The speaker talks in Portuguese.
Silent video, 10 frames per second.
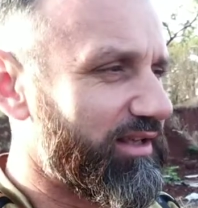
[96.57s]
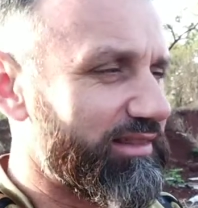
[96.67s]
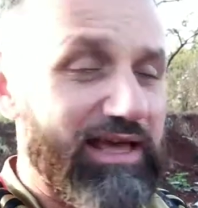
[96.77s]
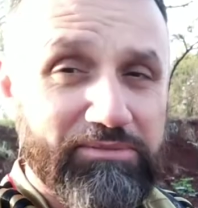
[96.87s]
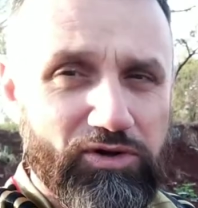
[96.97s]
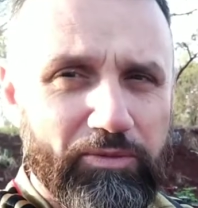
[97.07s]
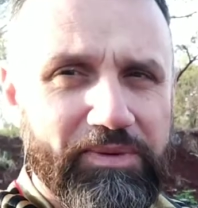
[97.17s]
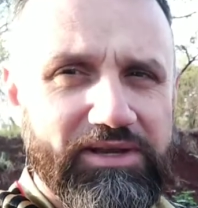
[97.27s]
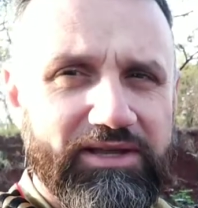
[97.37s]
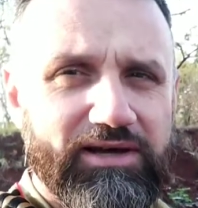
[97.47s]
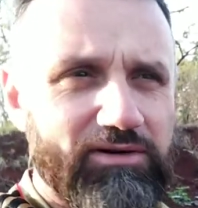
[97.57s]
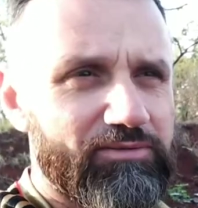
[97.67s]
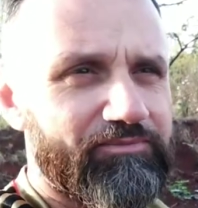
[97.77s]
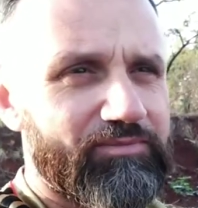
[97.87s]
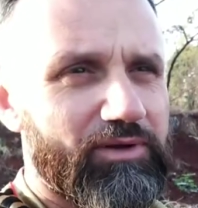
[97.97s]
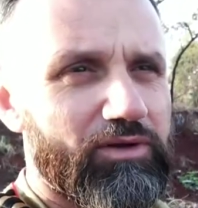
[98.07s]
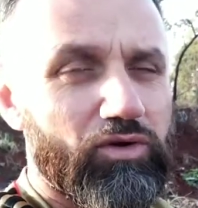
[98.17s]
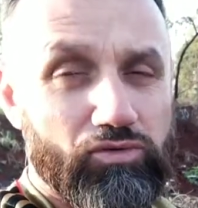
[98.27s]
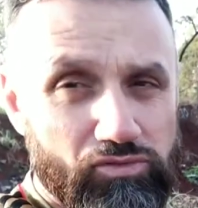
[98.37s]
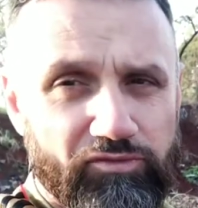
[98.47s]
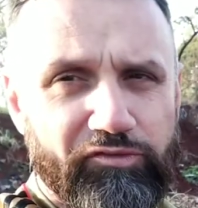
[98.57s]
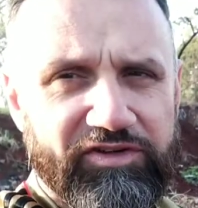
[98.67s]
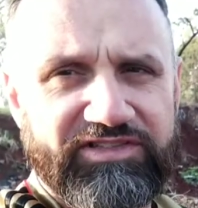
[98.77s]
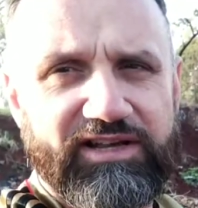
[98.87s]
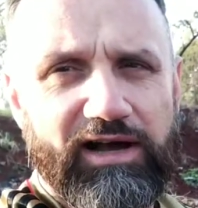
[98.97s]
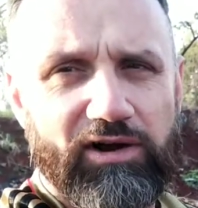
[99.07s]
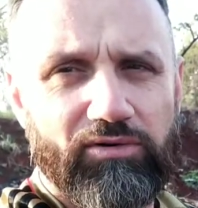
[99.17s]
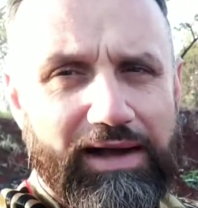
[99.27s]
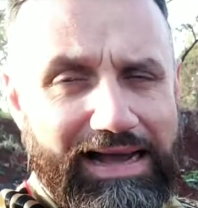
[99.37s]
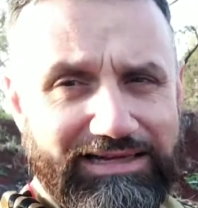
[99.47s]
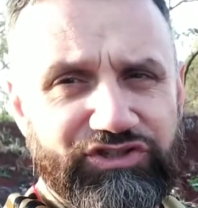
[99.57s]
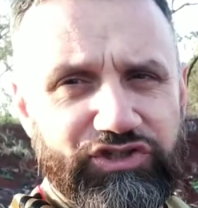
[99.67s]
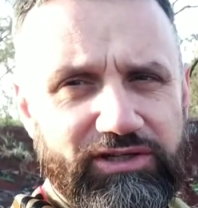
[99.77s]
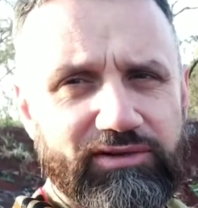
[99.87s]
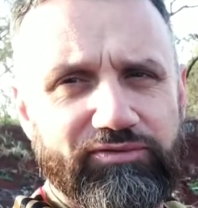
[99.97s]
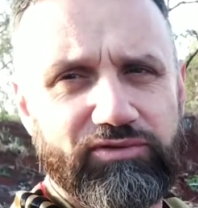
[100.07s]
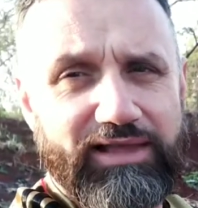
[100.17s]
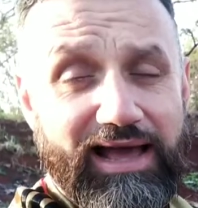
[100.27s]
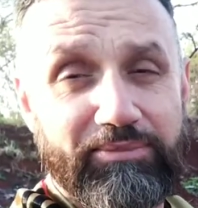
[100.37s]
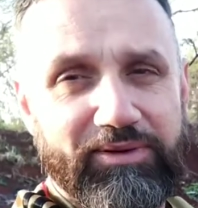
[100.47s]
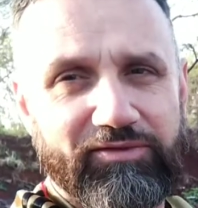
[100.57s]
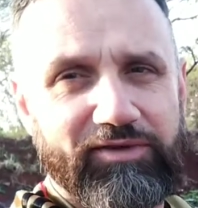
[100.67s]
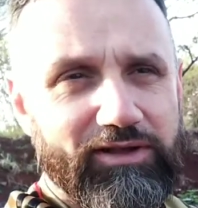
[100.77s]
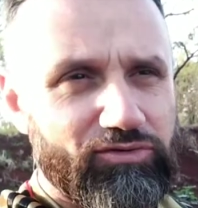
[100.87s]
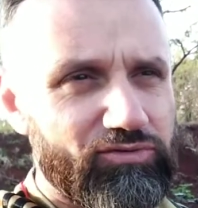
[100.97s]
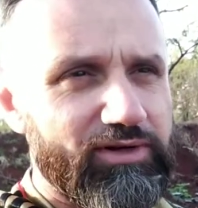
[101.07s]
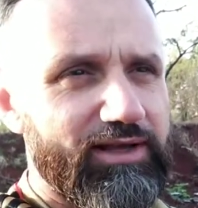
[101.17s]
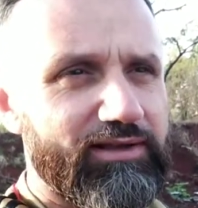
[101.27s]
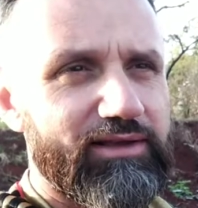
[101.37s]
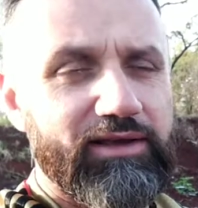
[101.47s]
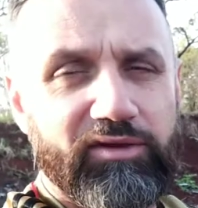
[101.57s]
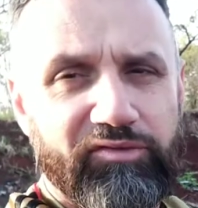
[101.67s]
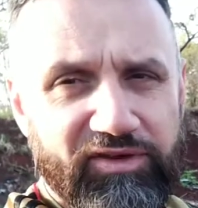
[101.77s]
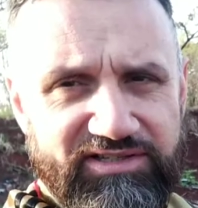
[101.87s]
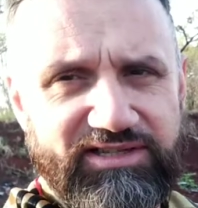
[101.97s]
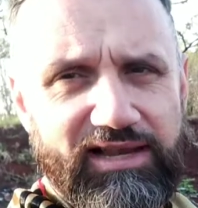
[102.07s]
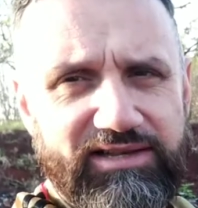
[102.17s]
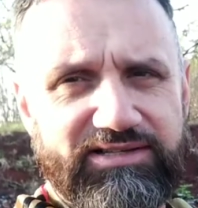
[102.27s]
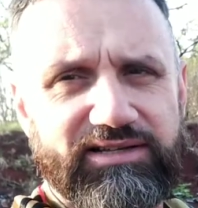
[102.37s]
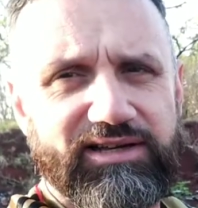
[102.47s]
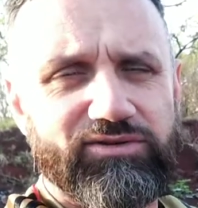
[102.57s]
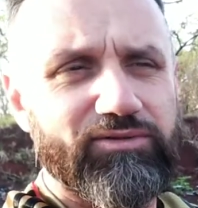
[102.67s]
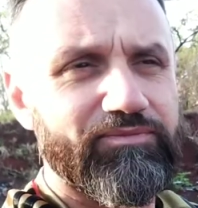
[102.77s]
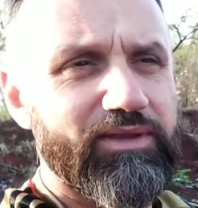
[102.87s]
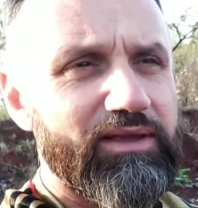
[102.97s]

Na minha opinião, um fiscal ativo da prefeitura fiscalizando